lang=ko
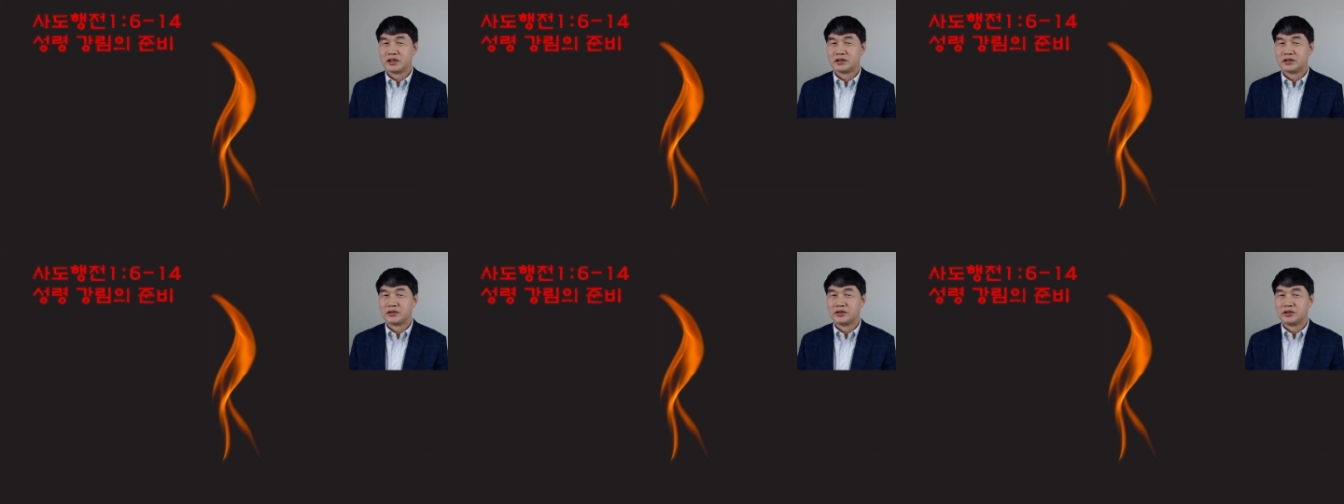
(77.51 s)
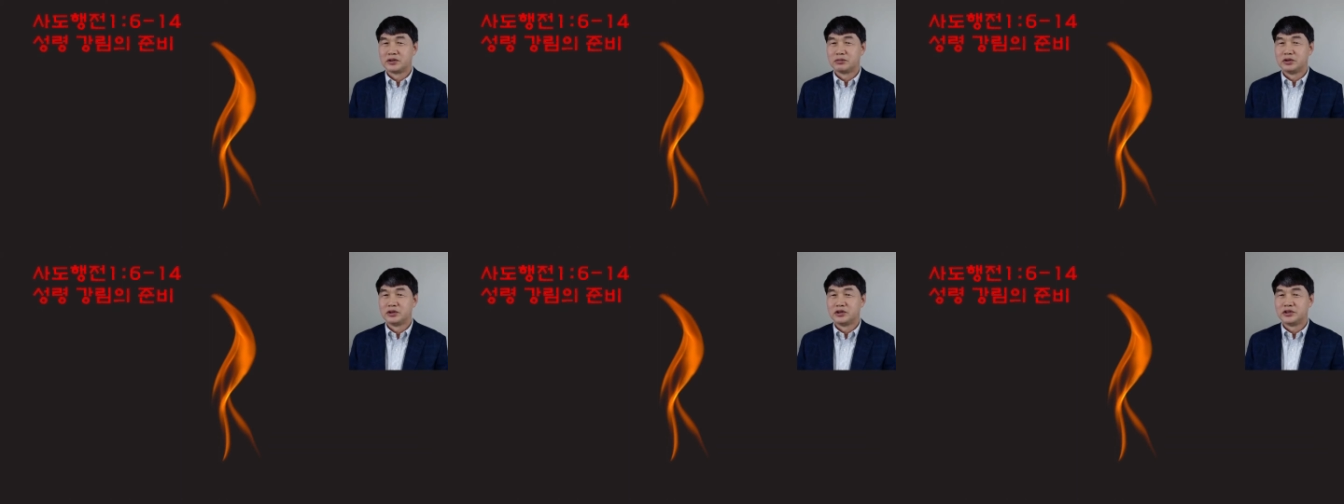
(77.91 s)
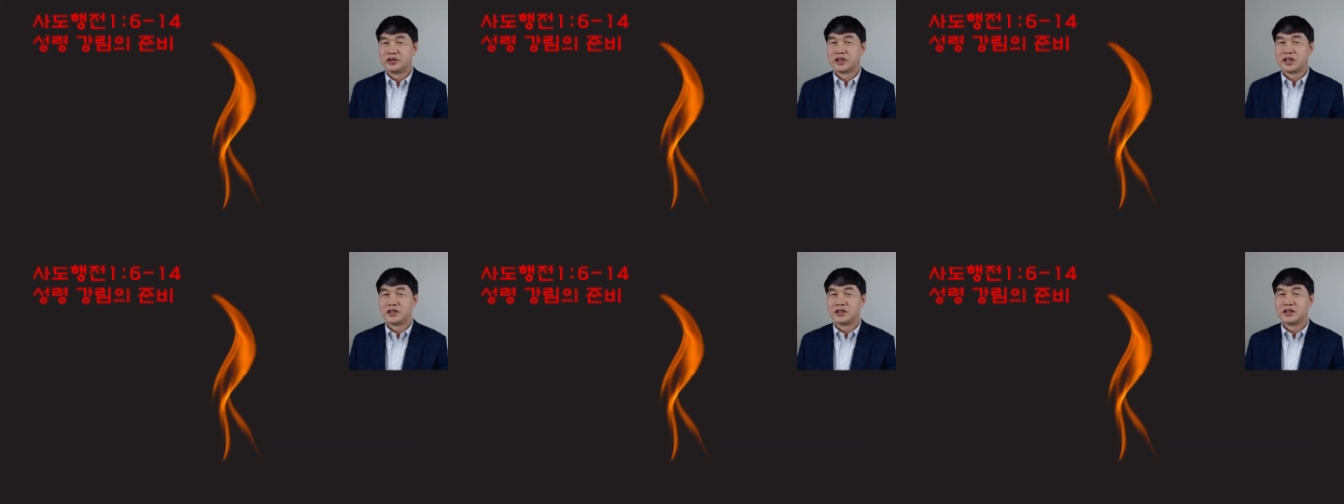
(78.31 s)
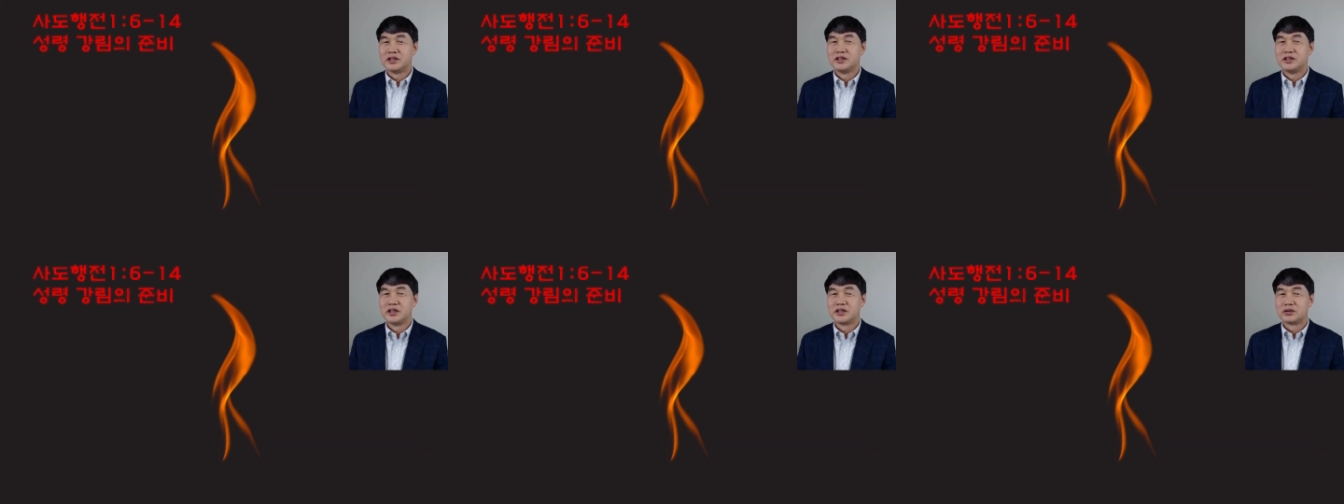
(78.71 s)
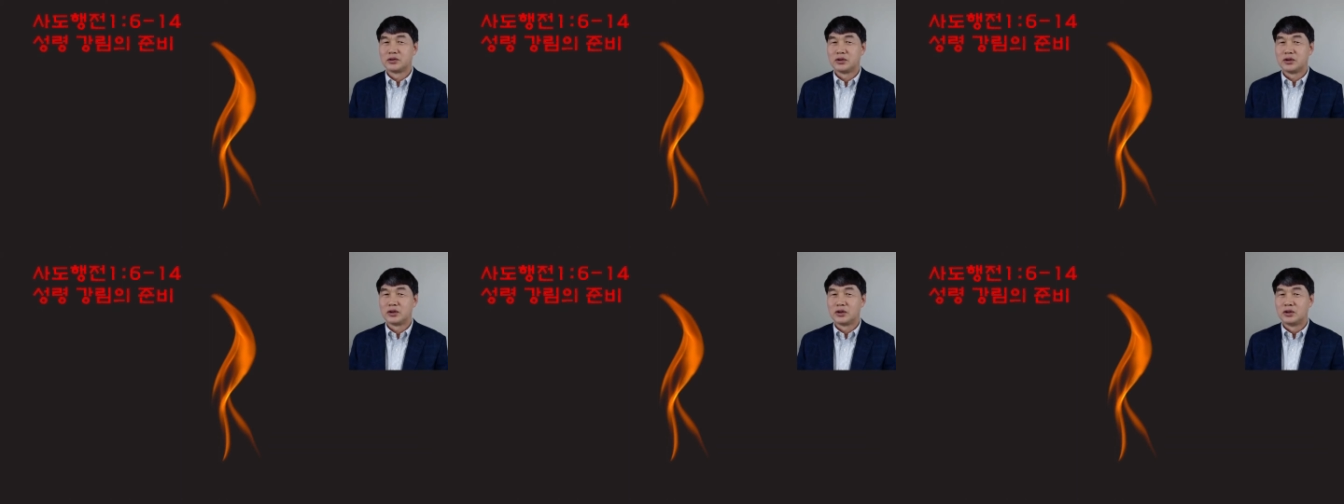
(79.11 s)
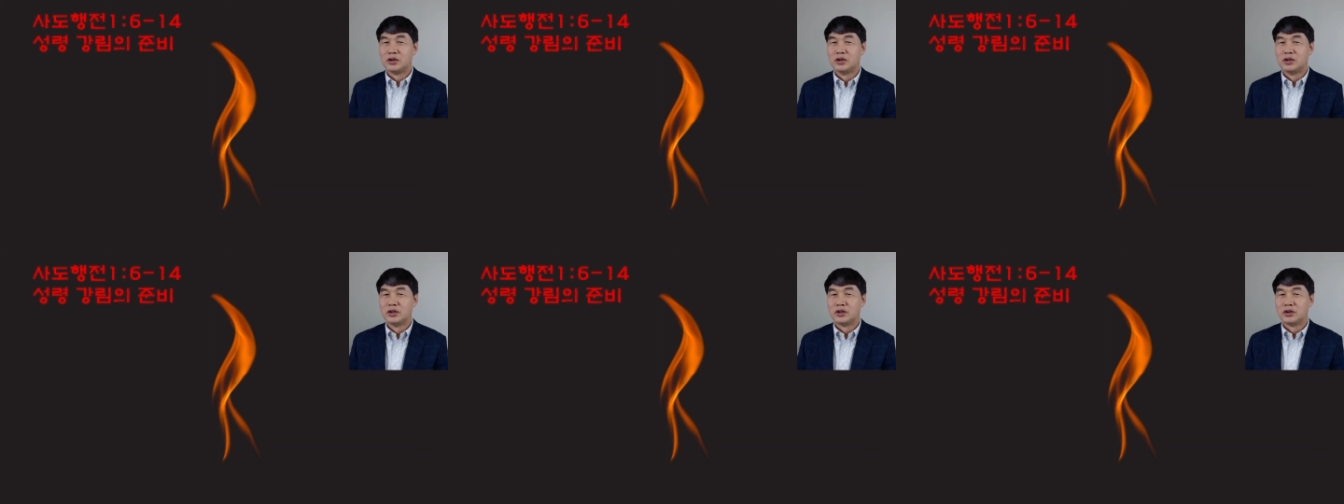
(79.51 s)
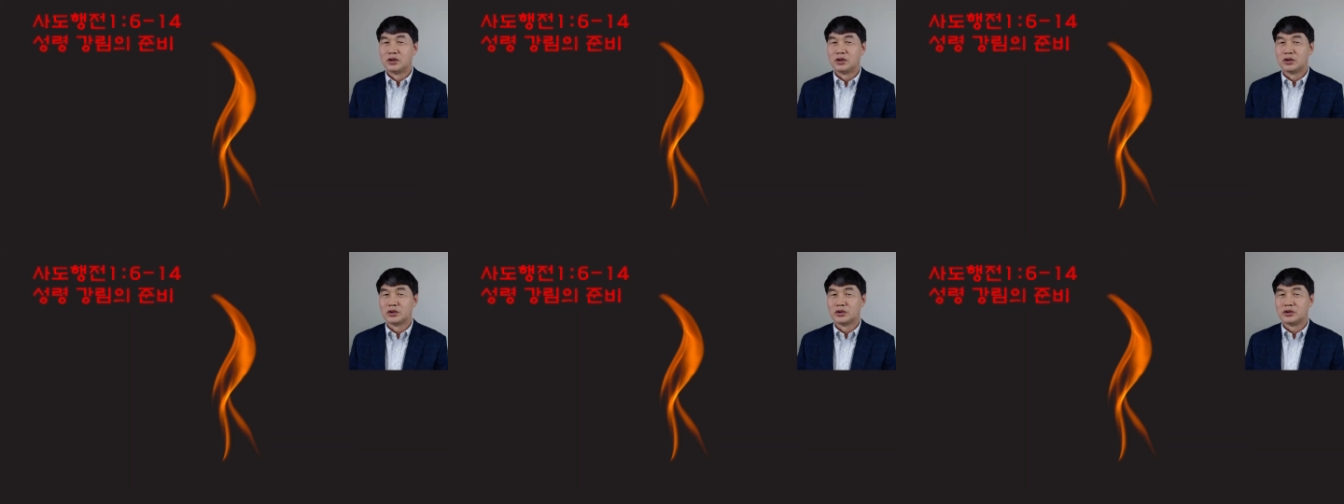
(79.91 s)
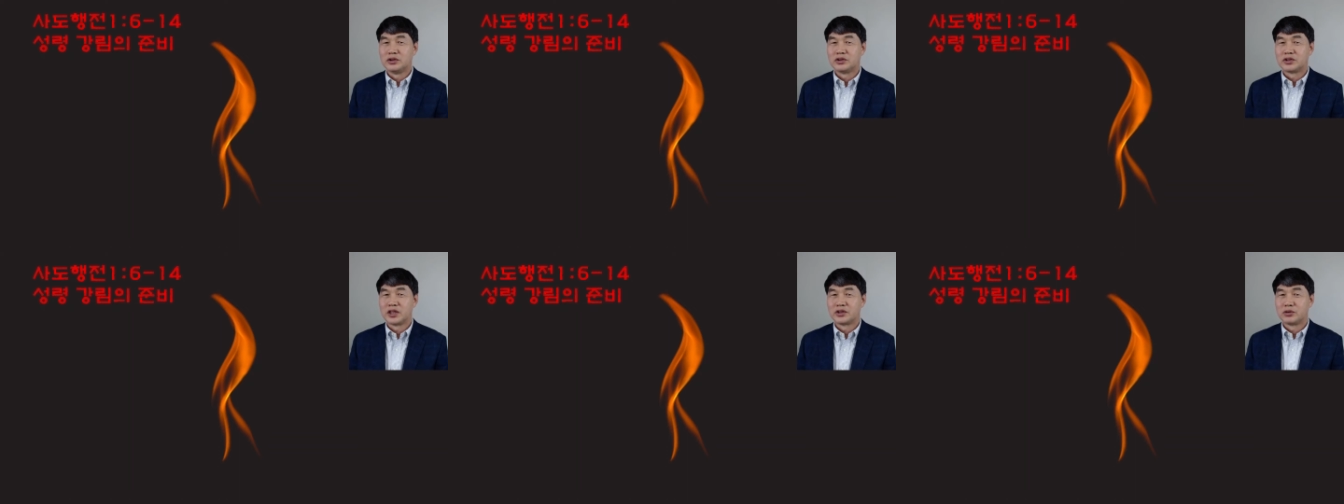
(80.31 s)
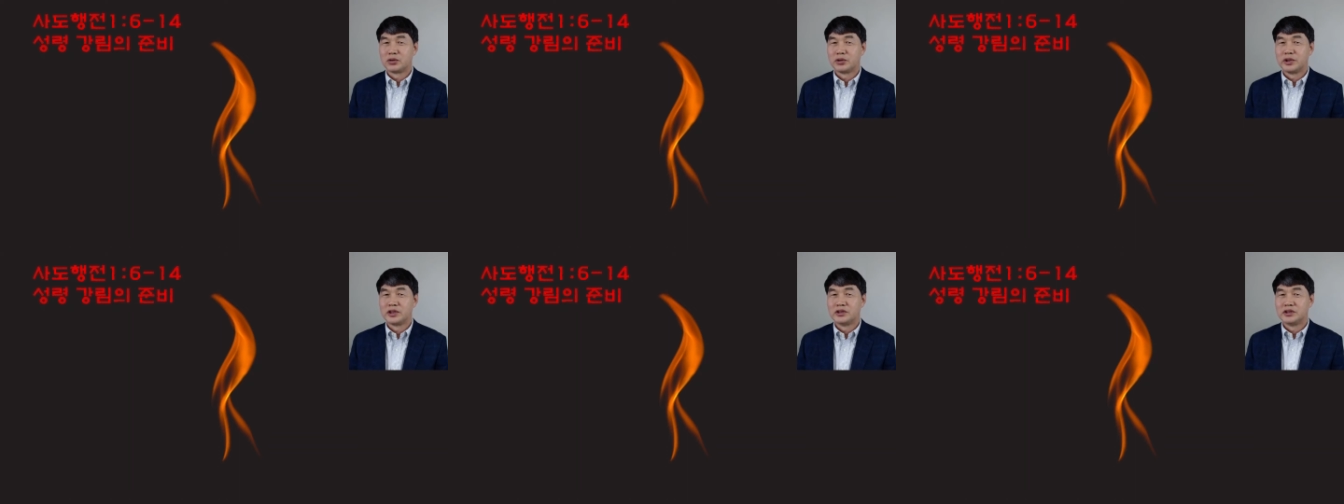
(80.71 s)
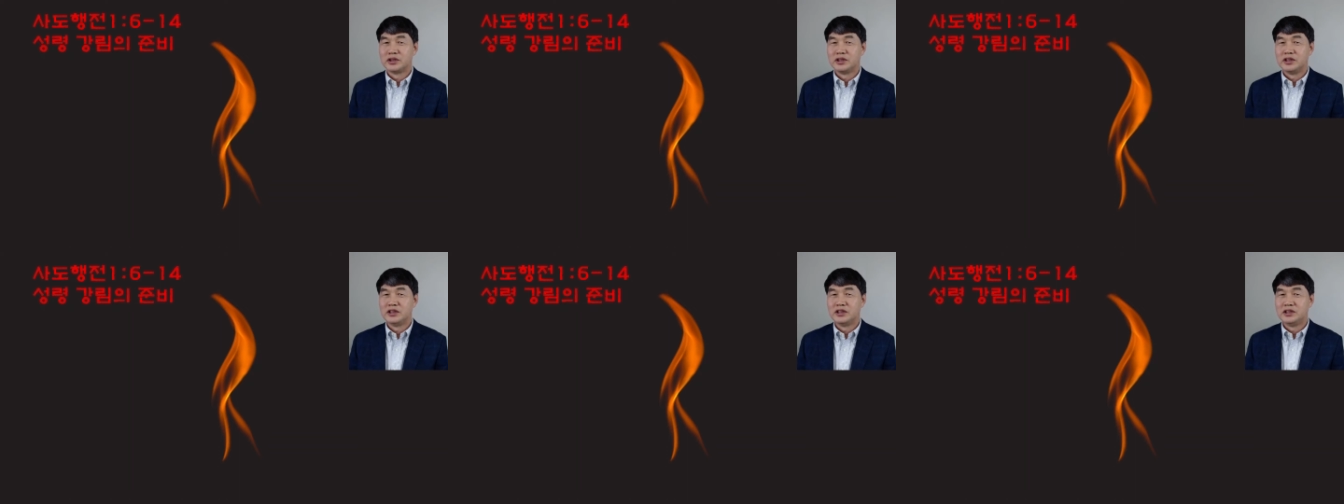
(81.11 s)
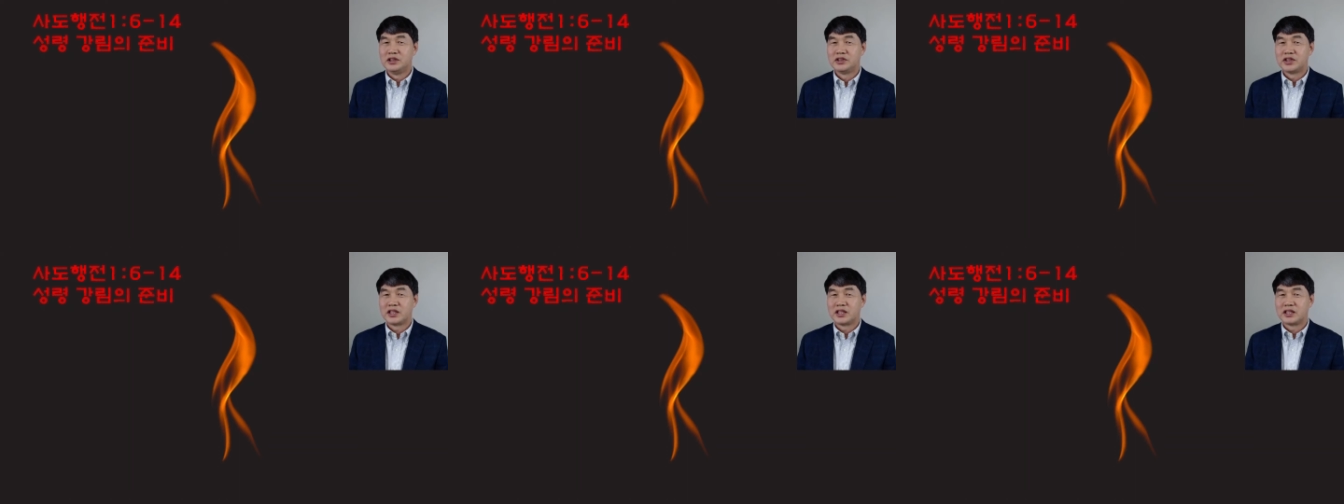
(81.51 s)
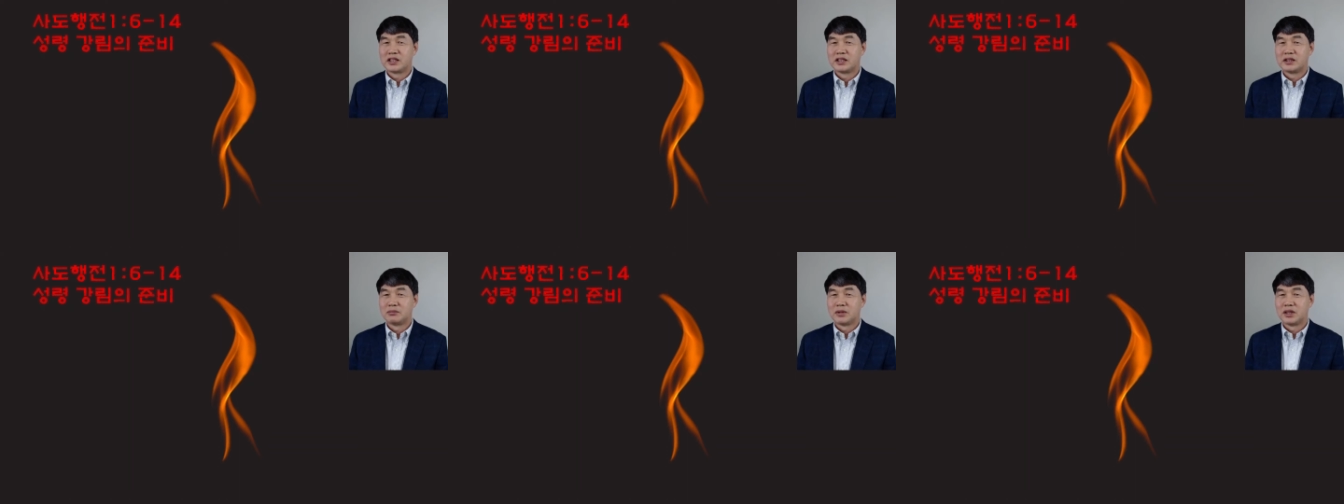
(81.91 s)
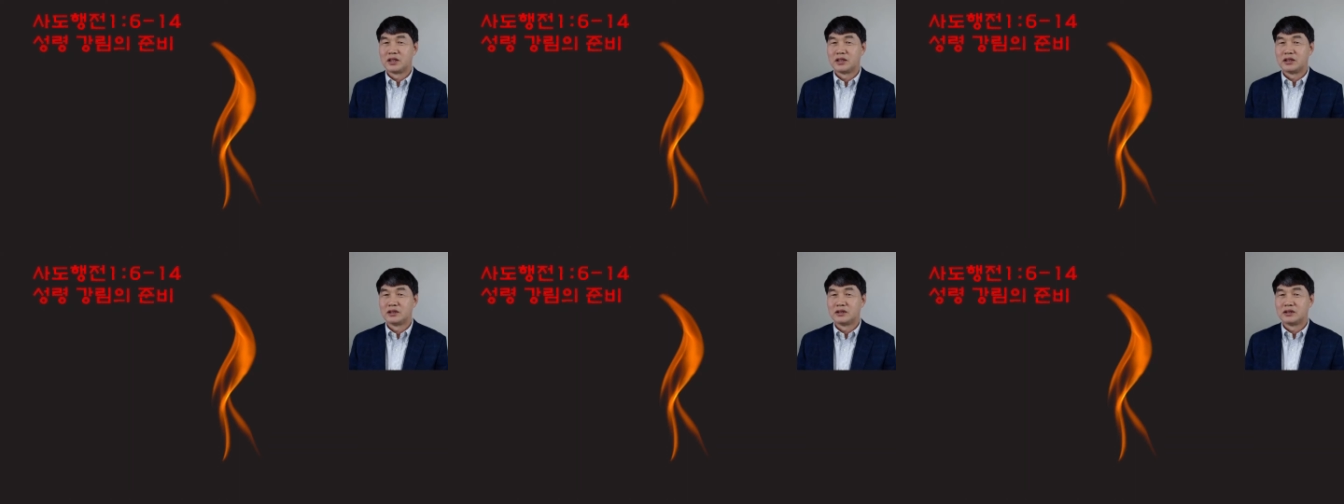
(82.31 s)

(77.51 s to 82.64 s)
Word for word: 그래서 여러분들 시간 되는 대로 어, 이 사도행전 2장 말,